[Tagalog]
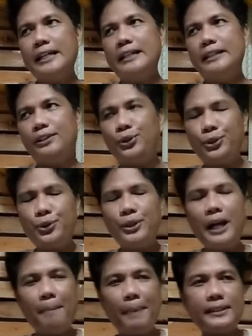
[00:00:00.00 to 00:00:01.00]
doon ko
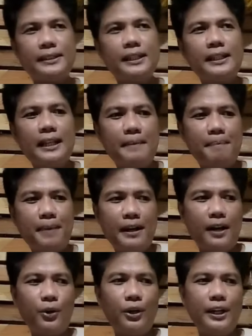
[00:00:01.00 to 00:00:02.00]
napansin na pag
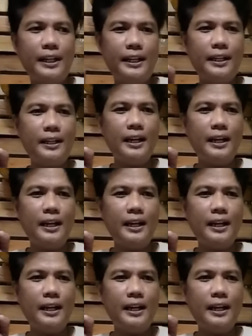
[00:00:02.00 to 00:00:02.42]
ako ay